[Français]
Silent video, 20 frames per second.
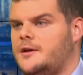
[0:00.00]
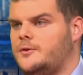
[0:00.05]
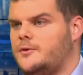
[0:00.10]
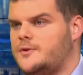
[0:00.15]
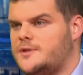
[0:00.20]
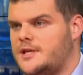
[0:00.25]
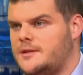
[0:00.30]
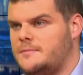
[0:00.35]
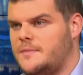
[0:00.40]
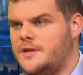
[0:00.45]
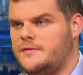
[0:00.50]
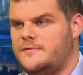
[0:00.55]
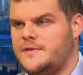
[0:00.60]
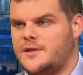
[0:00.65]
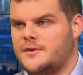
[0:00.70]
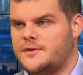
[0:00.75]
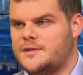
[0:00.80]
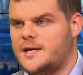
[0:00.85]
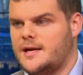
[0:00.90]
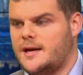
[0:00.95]
de cette manne
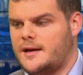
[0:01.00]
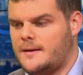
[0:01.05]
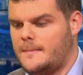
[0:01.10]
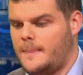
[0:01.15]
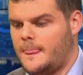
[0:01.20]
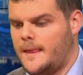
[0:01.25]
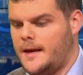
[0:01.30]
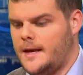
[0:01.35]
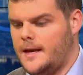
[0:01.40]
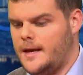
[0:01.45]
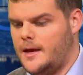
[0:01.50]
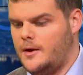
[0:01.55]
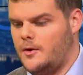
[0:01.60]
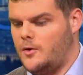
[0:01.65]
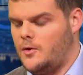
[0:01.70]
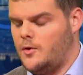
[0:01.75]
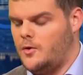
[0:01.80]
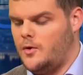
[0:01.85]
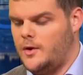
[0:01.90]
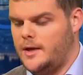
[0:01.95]
financière et,
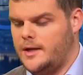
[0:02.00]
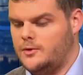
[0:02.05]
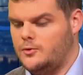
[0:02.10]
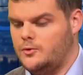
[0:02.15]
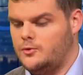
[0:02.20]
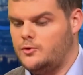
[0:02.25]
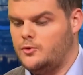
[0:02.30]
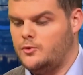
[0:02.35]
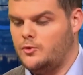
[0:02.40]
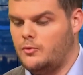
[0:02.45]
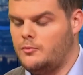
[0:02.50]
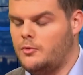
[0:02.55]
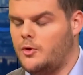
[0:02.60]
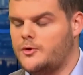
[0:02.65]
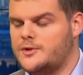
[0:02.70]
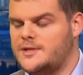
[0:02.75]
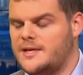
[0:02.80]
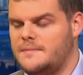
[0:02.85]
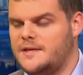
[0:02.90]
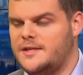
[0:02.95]
de,
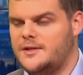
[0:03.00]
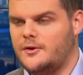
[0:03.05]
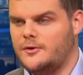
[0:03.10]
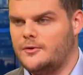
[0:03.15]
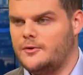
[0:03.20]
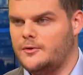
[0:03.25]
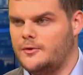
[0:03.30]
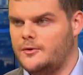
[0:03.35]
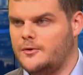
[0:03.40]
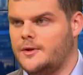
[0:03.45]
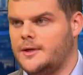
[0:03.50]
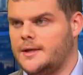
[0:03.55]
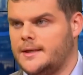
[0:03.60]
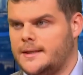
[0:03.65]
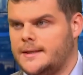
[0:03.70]
nombreux habitants de,